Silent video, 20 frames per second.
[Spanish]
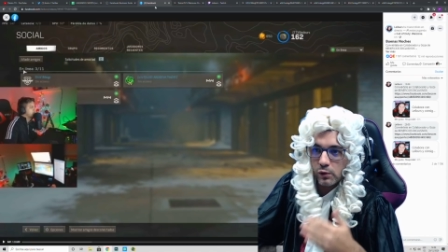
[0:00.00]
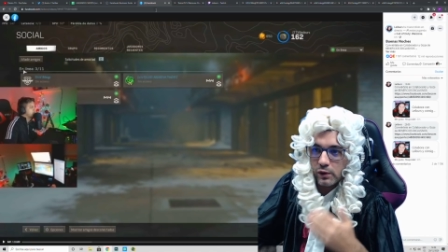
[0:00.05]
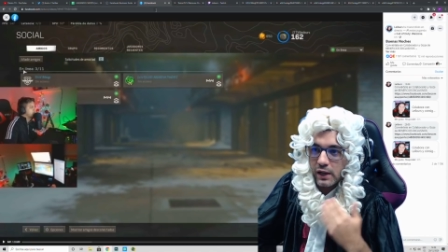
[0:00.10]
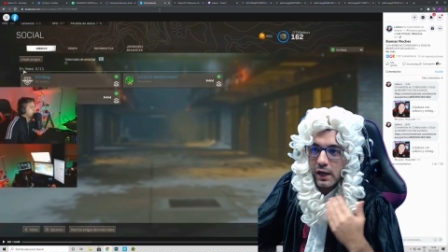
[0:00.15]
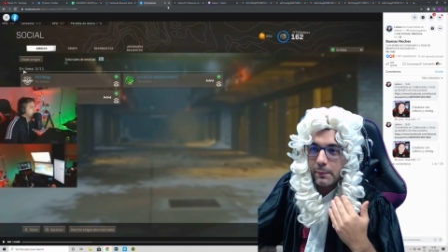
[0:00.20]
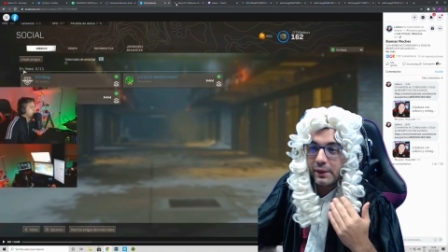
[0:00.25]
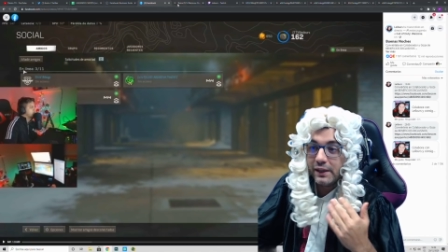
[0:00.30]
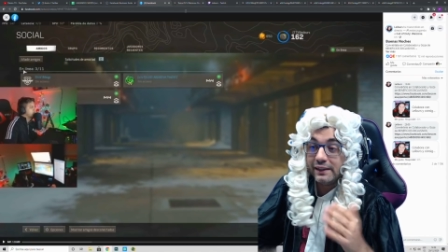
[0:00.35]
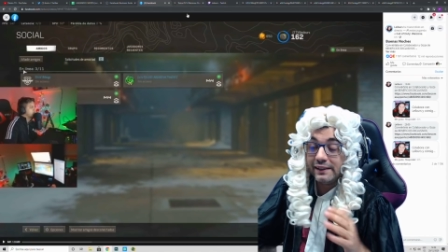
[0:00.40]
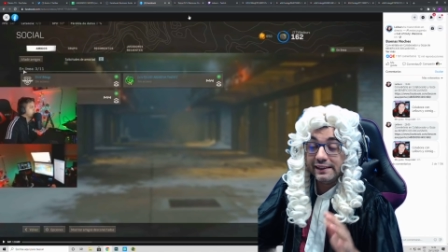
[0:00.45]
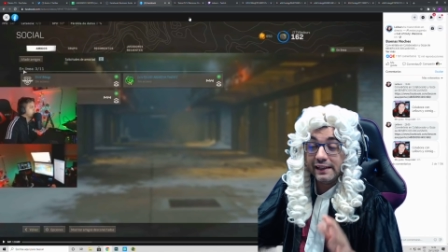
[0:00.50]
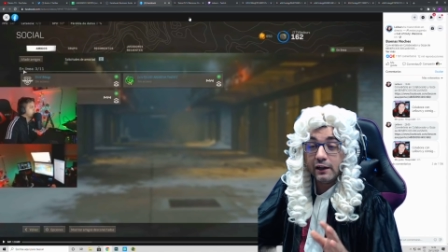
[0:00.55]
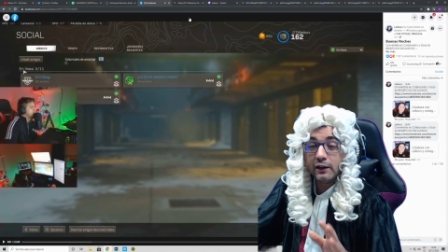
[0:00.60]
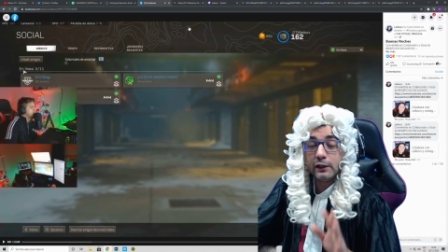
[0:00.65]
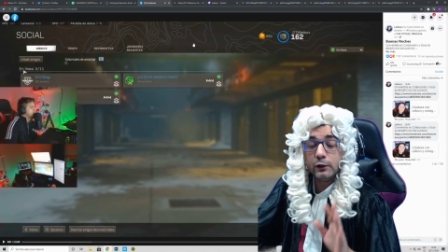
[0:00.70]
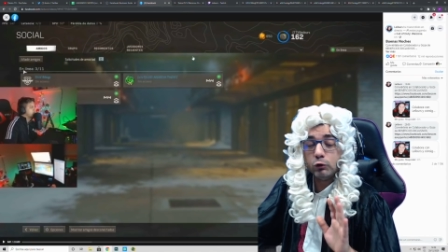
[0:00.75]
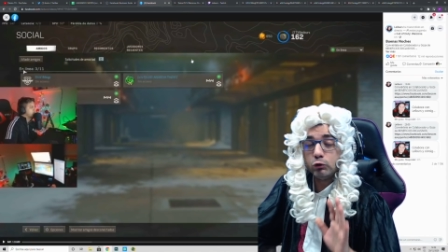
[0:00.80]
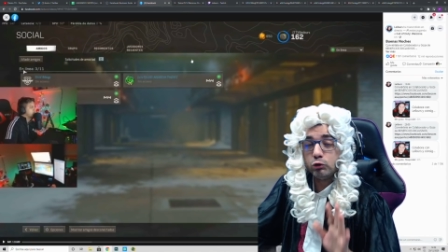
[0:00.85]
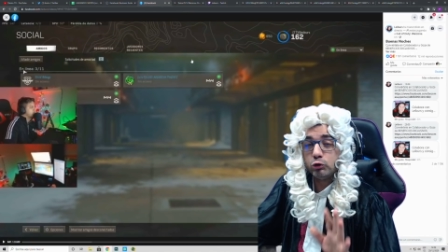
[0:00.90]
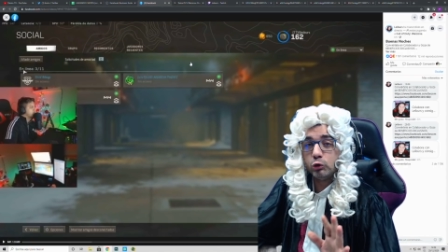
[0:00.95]
Gaming. Y ahora
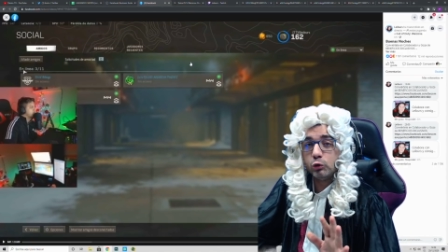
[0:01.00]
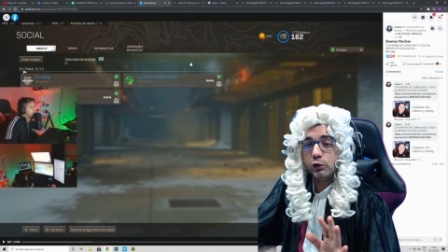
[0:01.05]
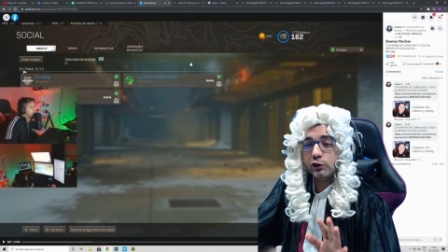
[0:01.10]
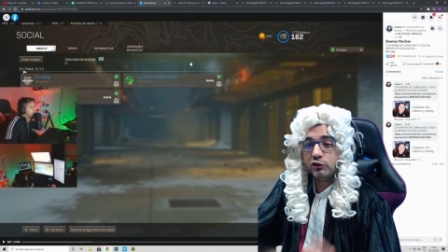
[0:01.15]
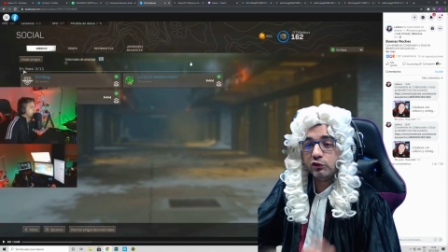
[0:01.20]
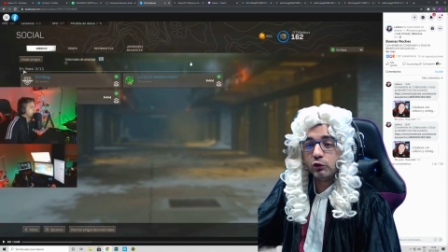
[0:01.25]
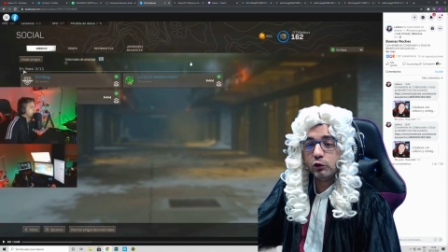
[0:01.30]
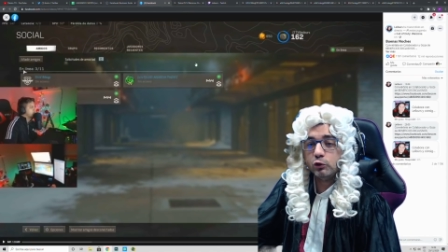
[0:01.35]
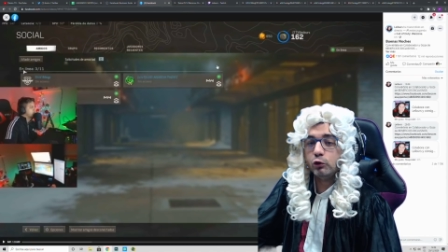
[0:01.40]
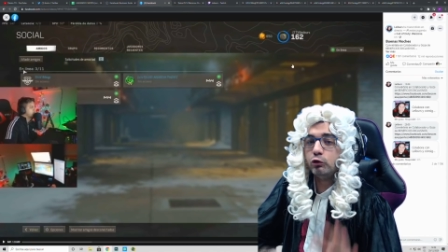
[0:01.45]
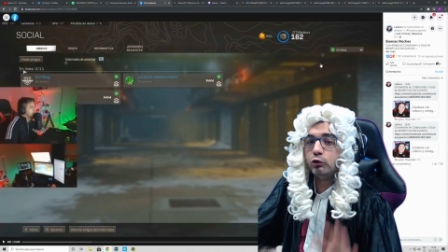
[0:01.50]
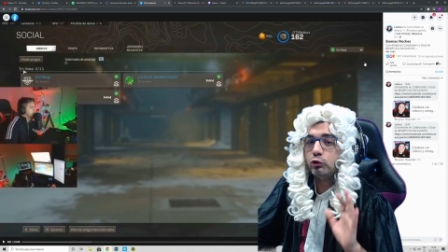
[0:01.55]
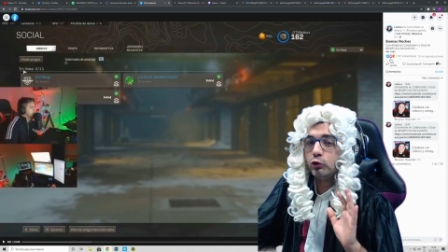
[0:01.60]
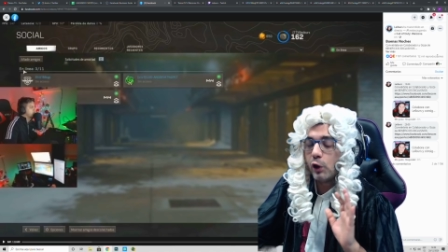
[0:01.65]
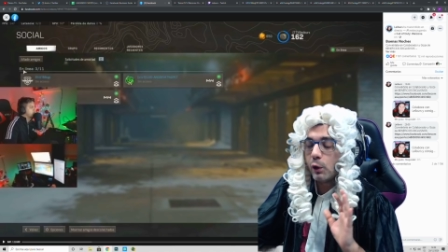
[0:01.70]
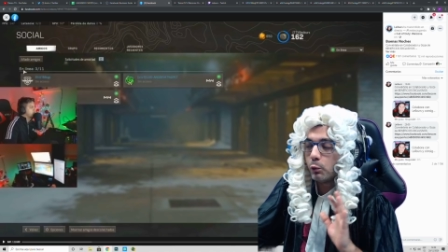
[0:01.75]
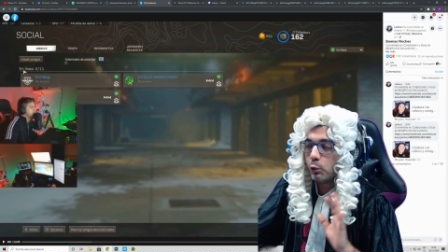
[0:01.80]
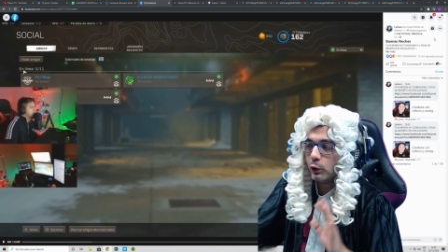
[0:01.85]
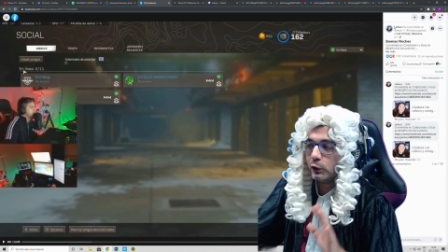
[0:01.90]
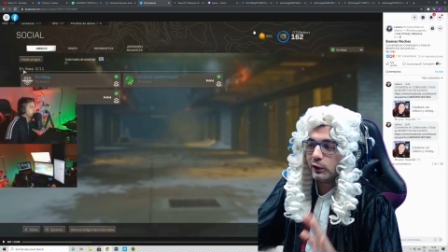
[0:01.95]
no solo eso, no solo ha
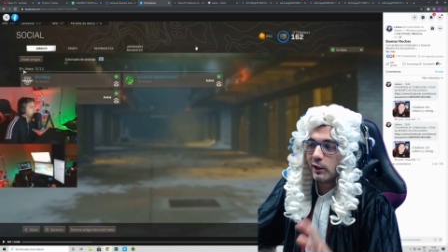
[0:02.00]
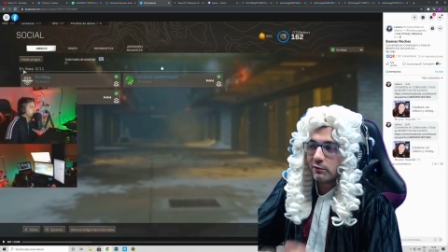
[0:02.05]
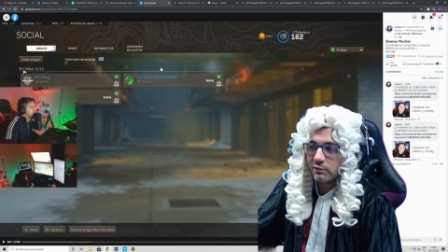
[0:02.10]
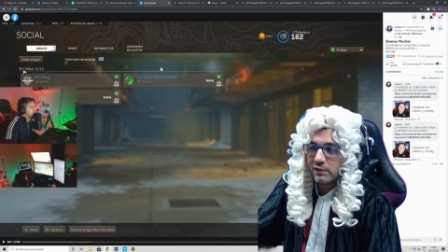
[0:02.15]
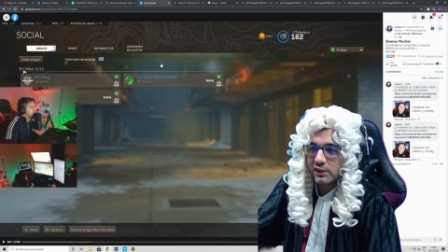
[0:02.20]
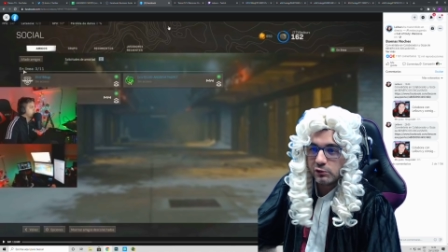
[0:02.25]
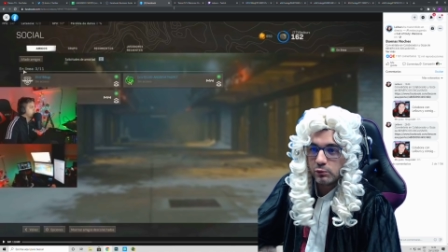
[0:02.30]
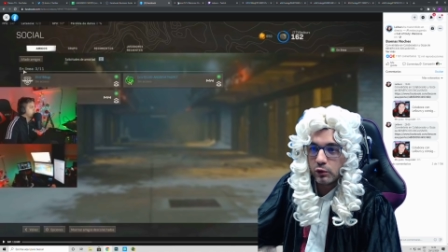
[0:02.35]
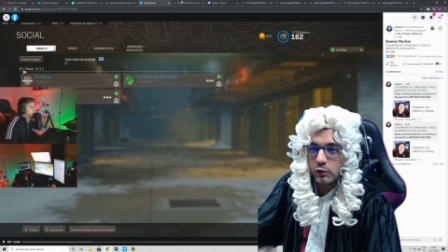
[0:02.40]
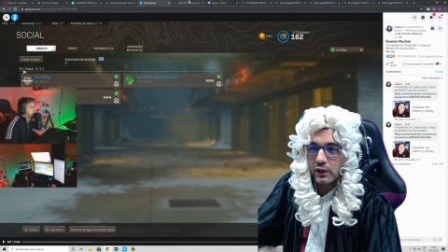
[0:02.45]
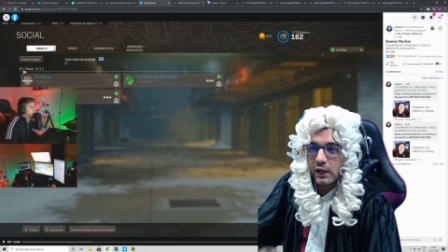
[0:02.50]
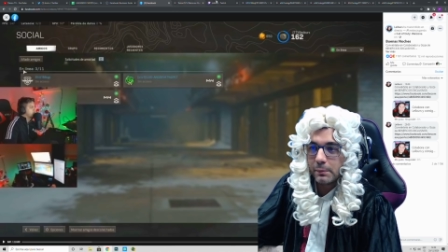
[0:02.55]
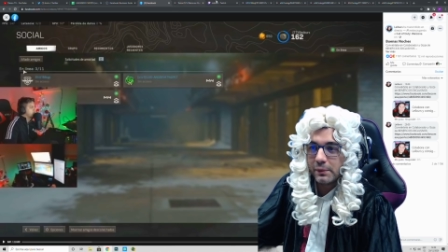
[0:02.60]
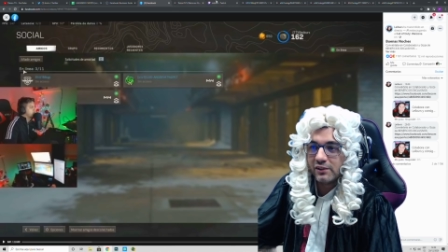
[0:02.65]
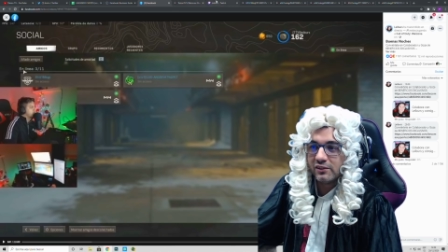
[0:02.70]
vuelto a Facebook Gaming,